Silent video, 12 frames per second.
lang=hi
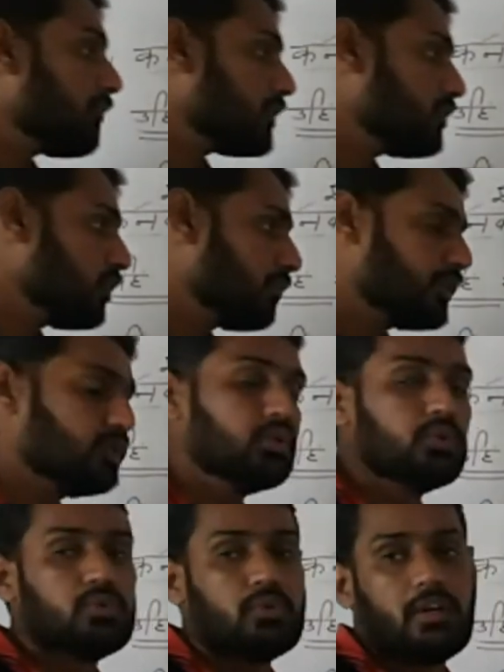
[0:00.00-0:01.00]
मधुर मधु
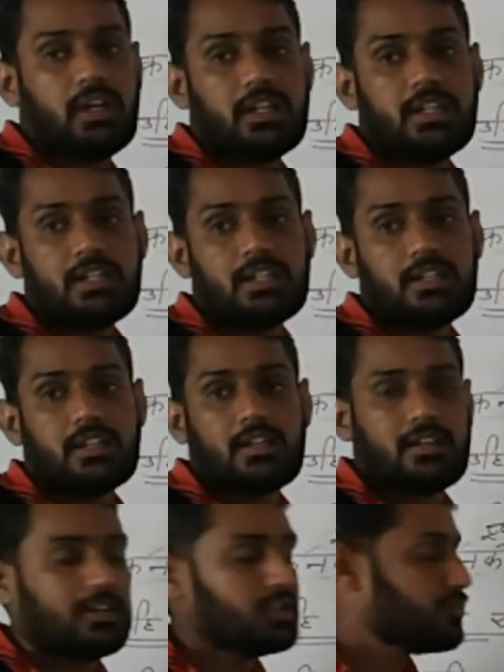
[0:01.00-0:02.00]
नहीं
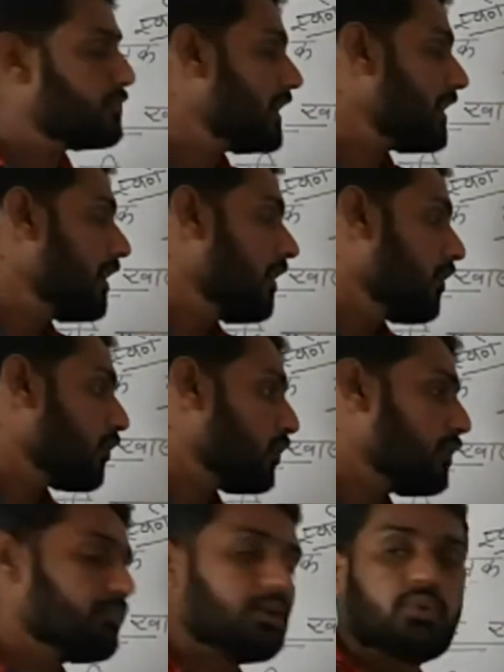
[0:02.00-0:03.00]
इसमें
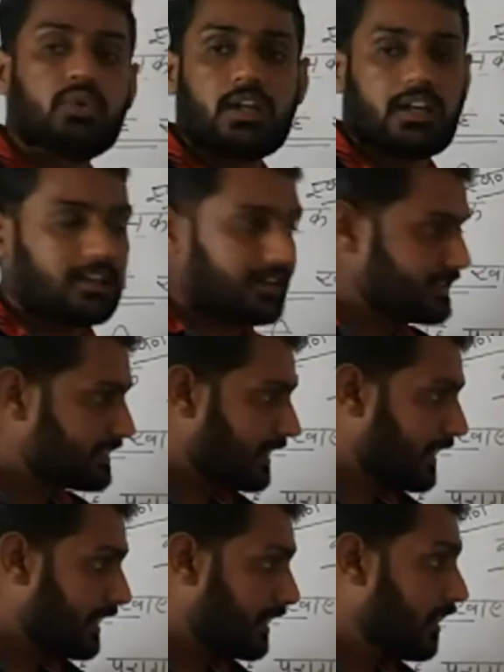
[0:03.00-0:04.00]
कोई मधुर रस
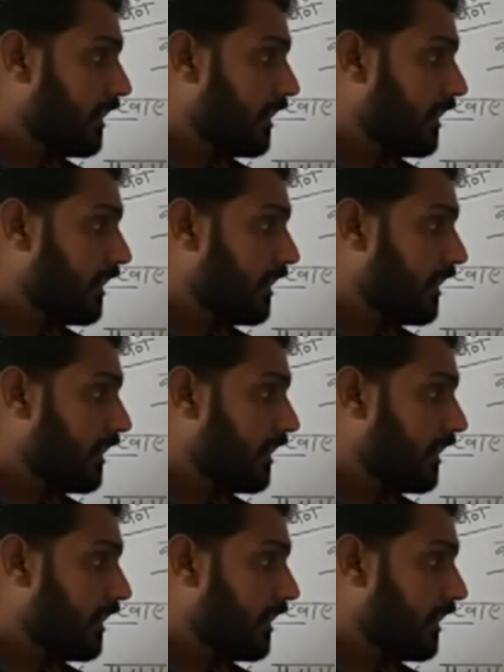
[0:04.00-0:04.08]
है